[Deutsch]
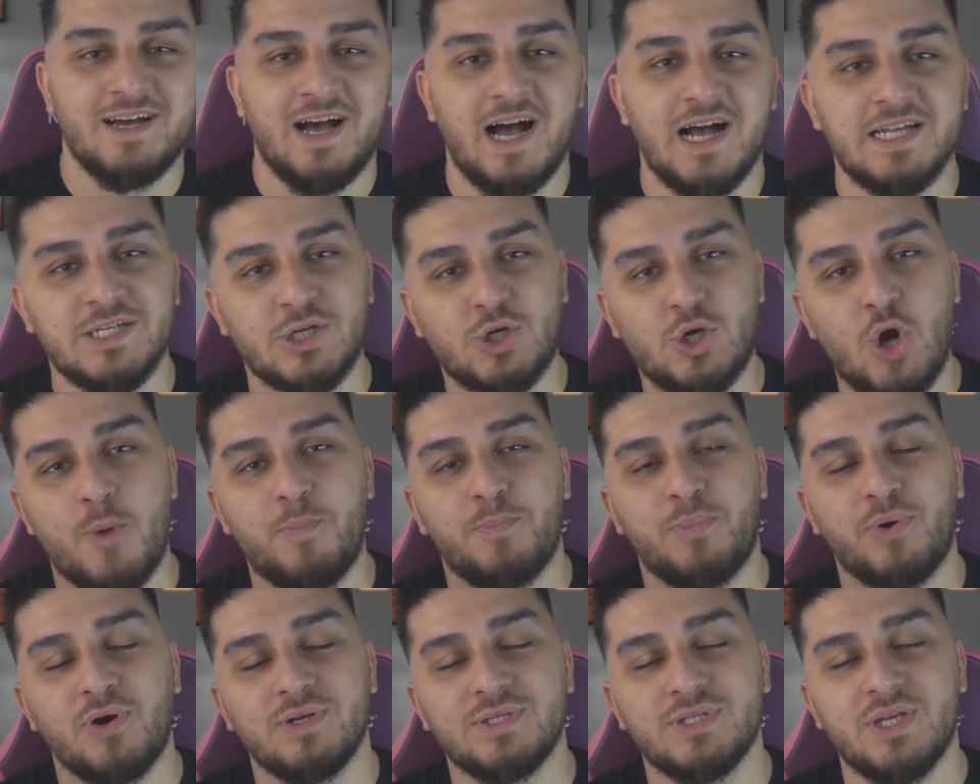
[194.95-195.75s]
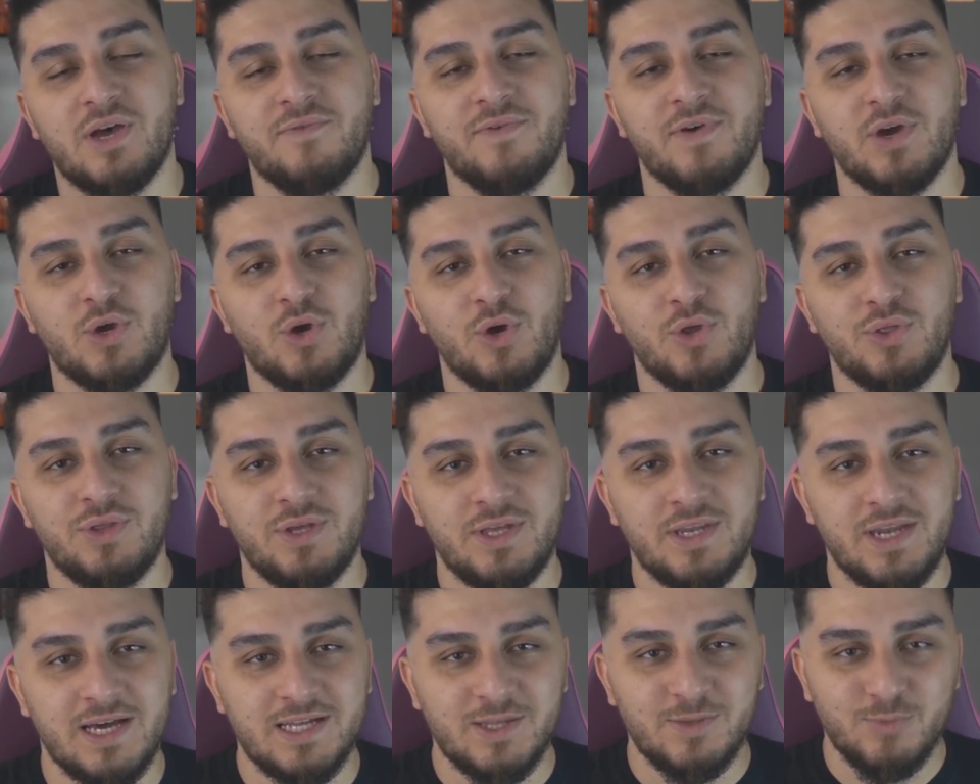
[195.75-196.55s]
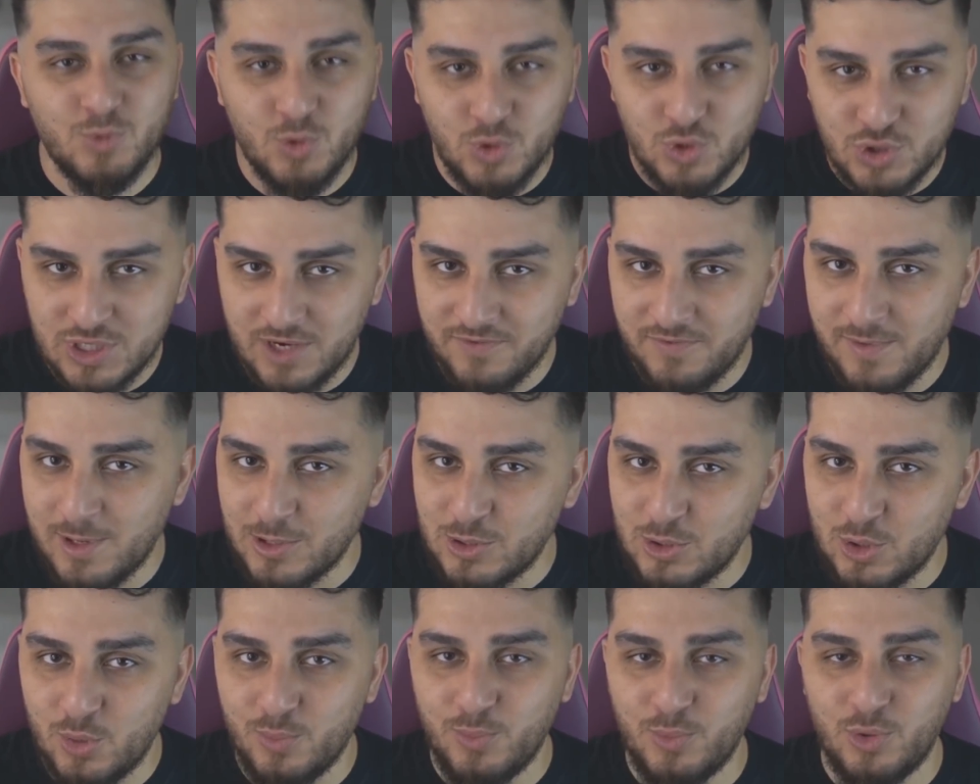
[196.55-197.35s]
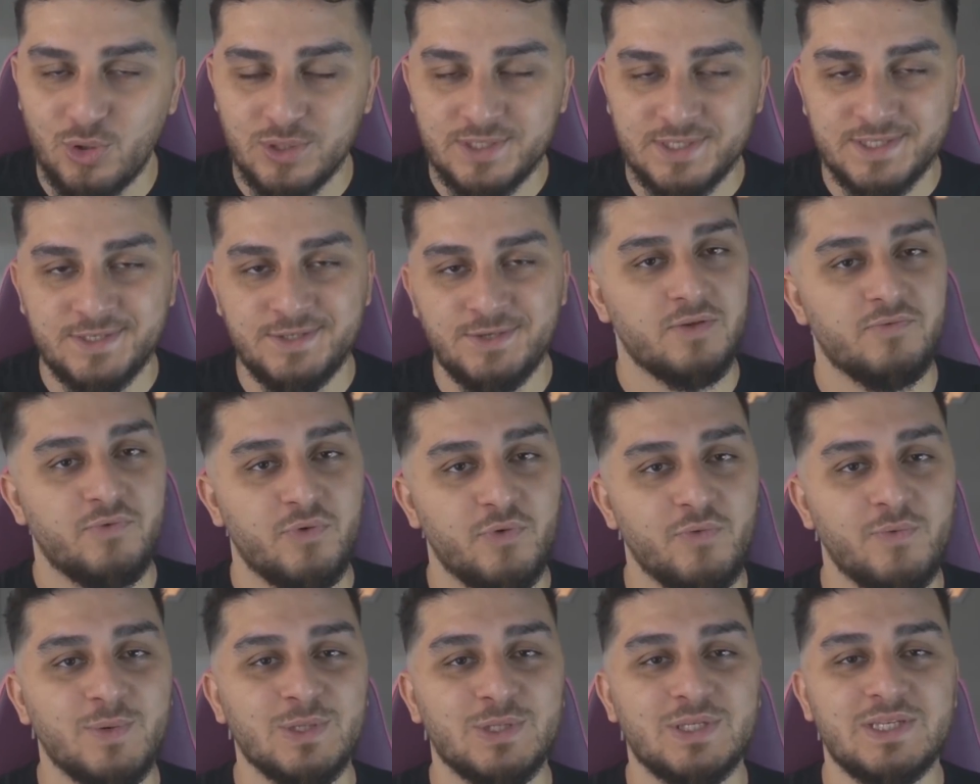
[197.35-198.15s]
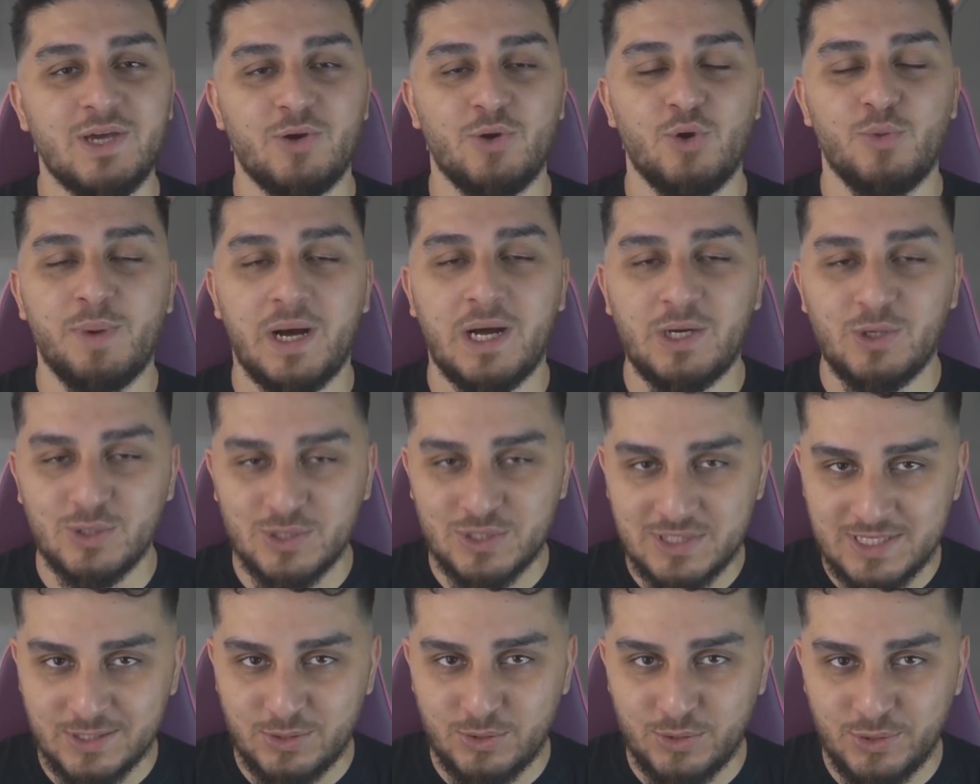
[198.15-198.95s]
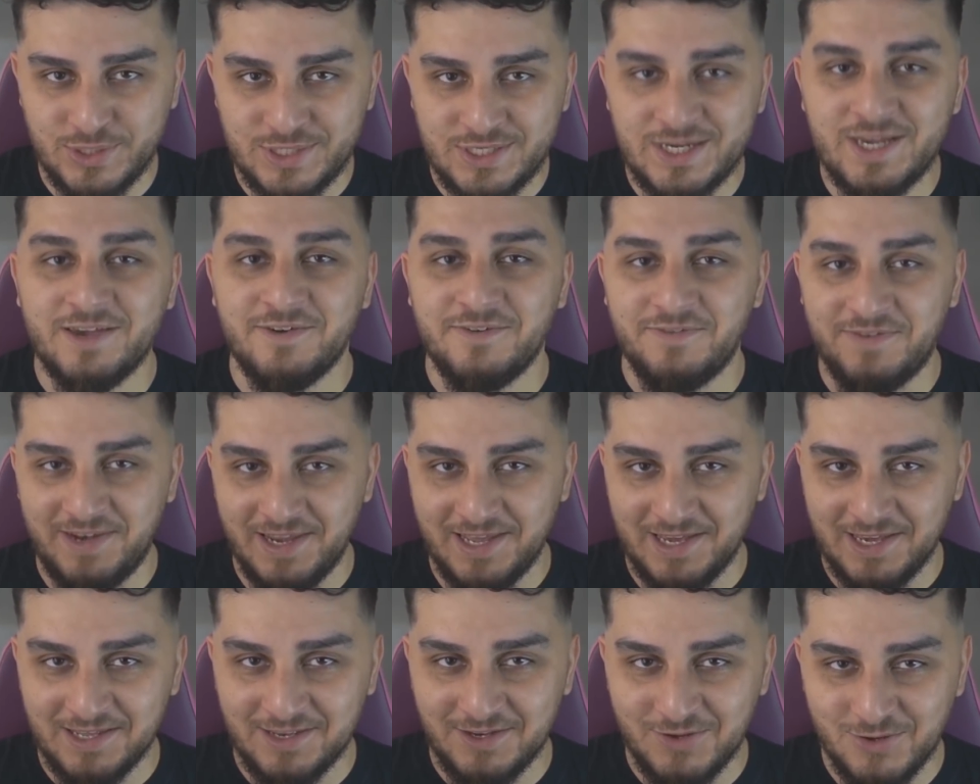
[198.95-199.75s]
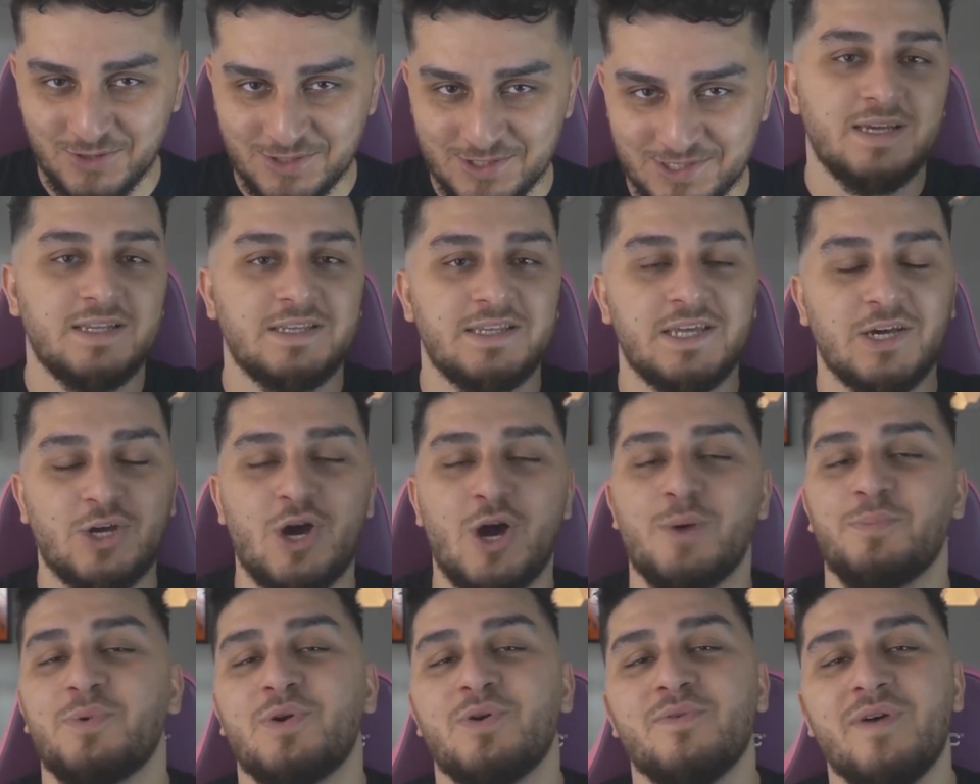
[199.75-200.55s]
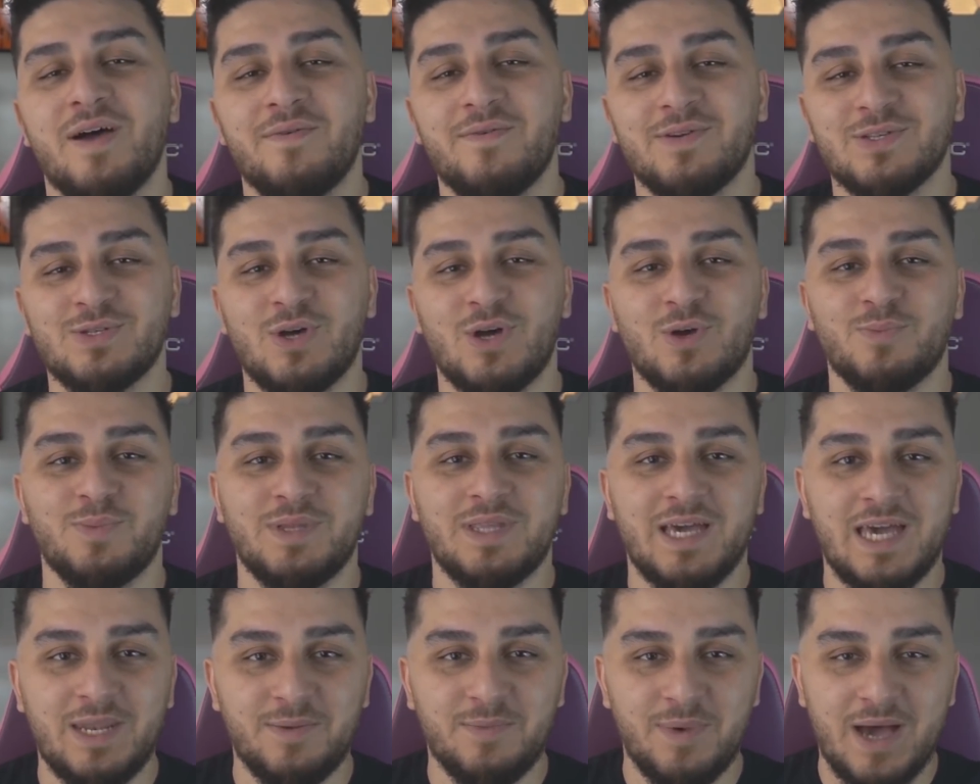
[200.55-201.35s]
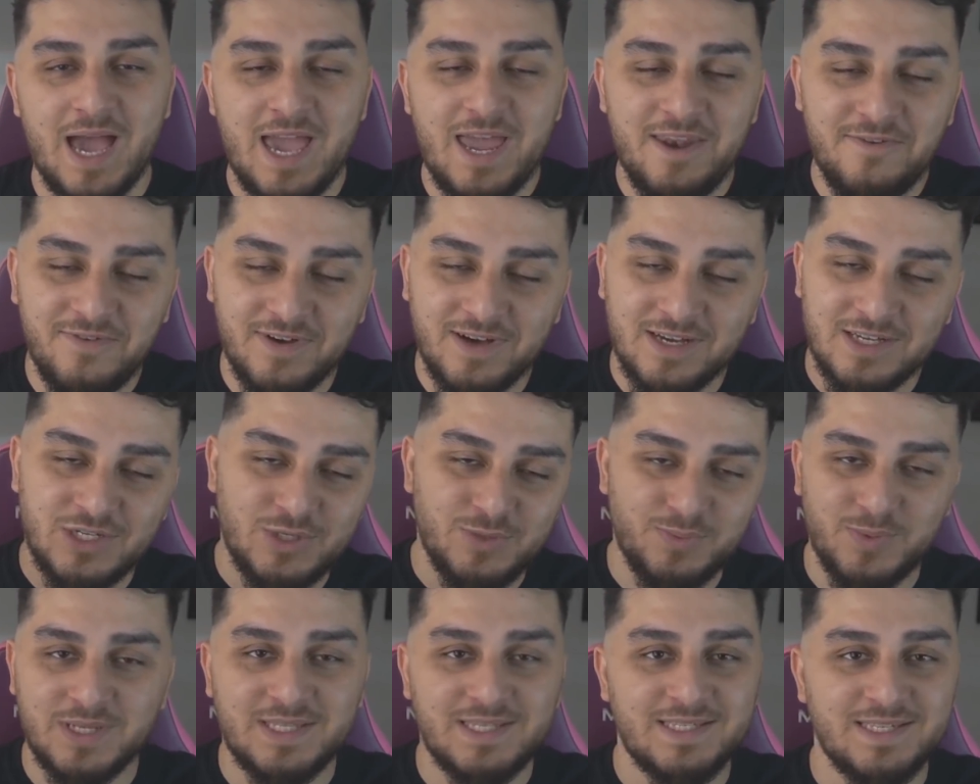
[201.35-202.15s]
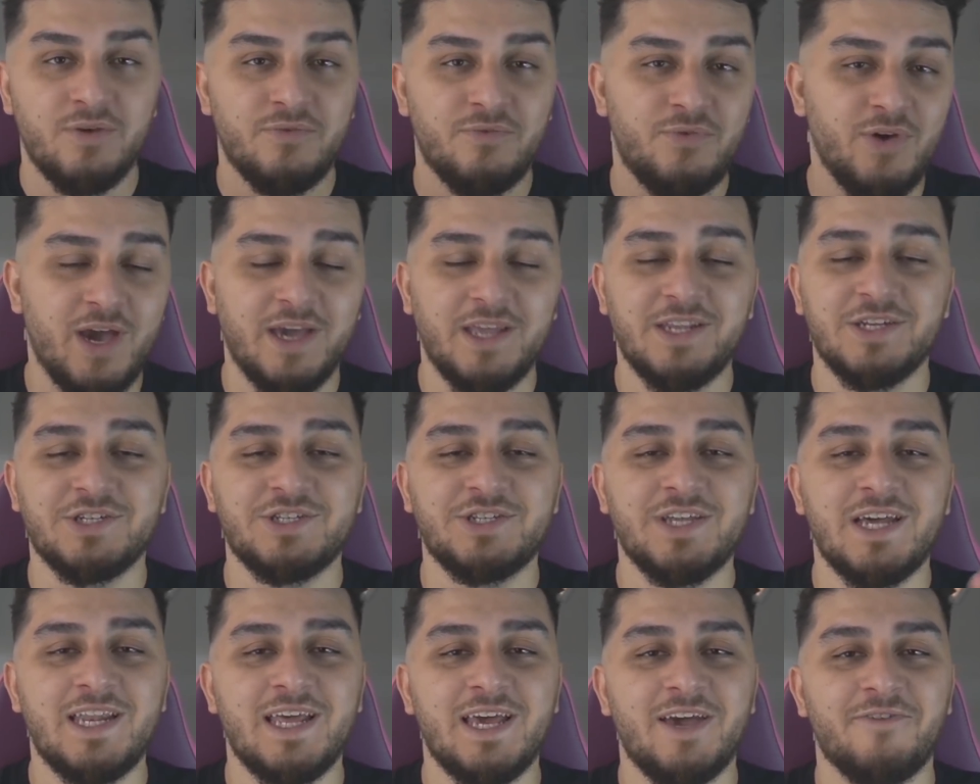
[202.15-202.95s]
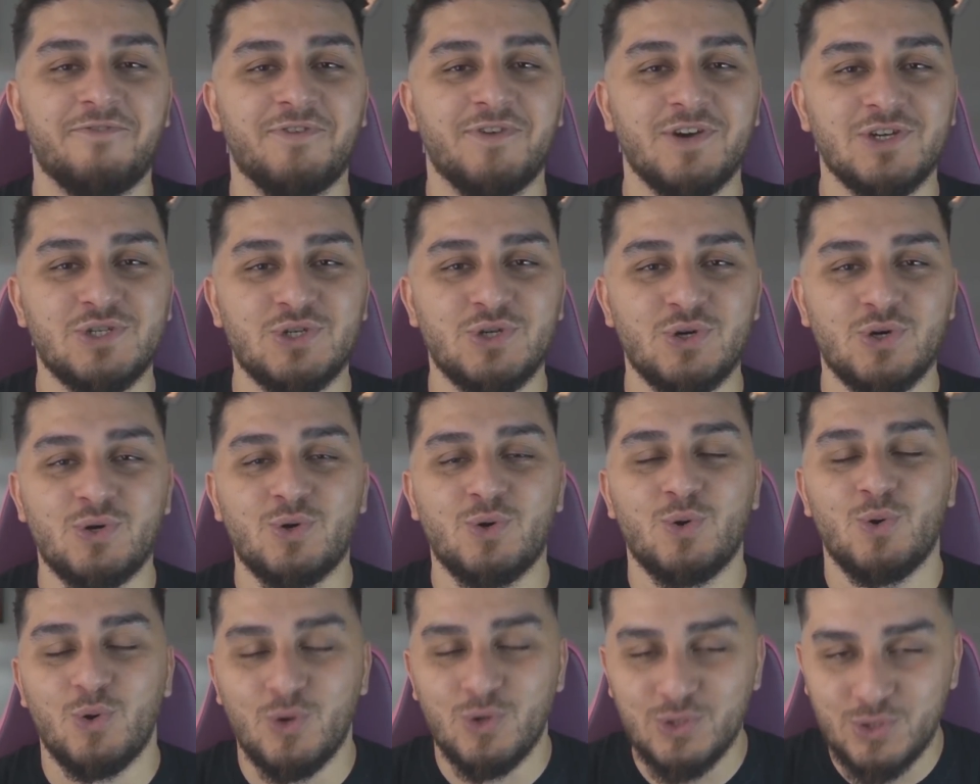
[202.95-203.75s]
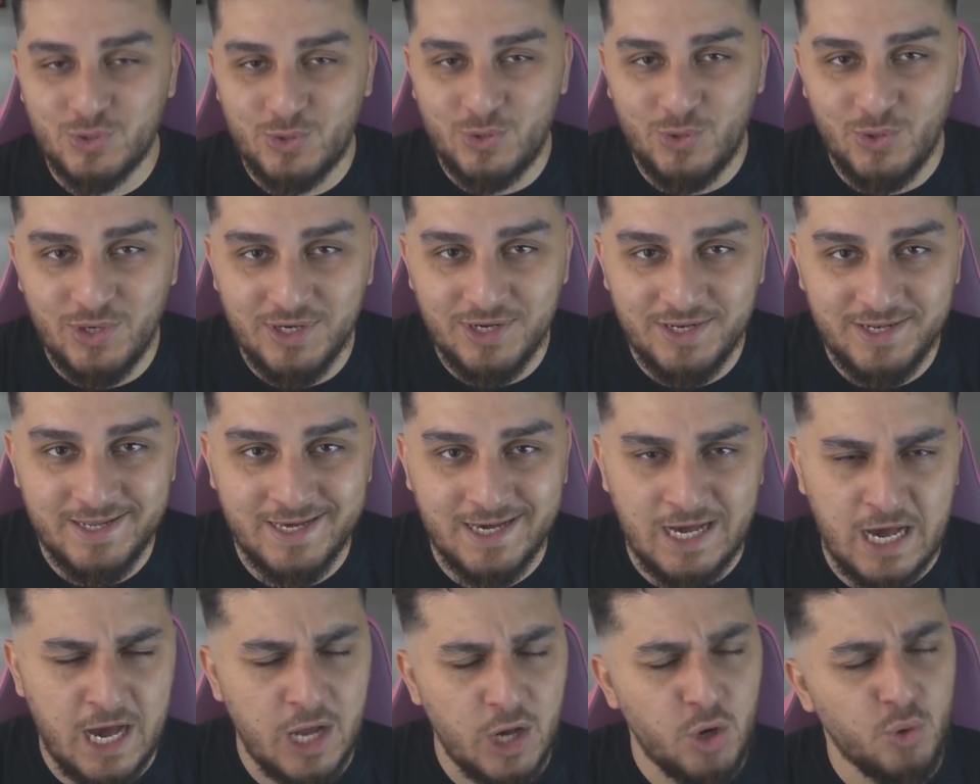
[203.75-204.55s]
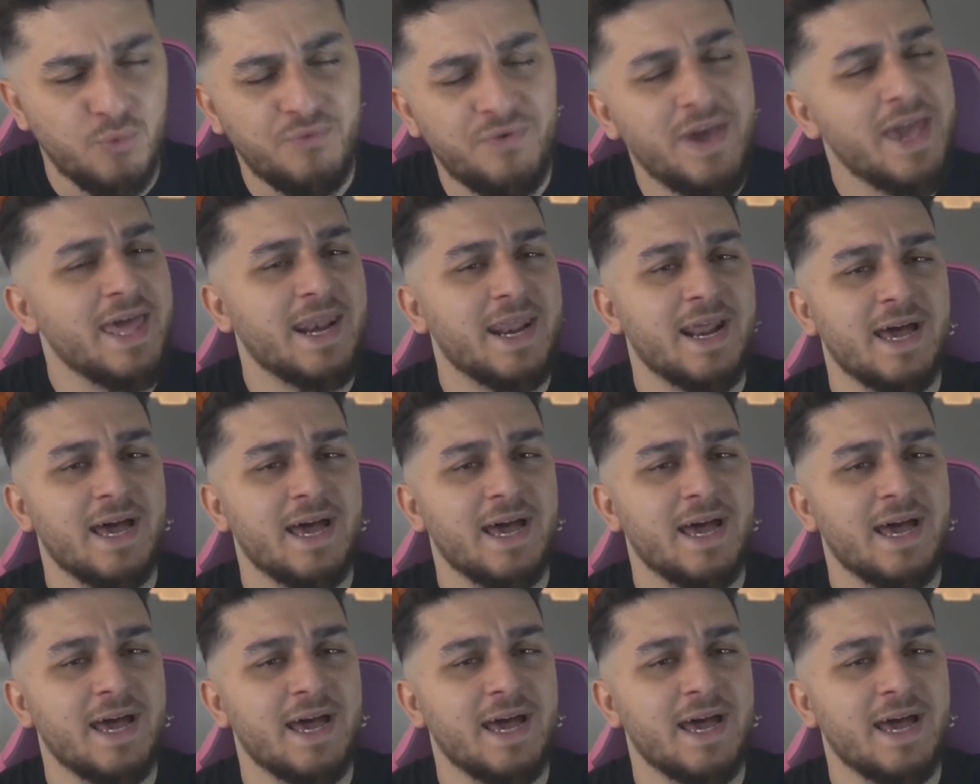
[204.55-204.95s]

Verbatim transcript: Also Crop Preserver könnt ihr nach dem Dusch einfach mal schön benutzen, Jungs. Wir müssen ja überall uns natürlich pflegen, Jungs. Der Crop Reviver sorgt mit einem einfachen Spritzer für eine schnelle Erfrischung und kühlende Aloe Vera.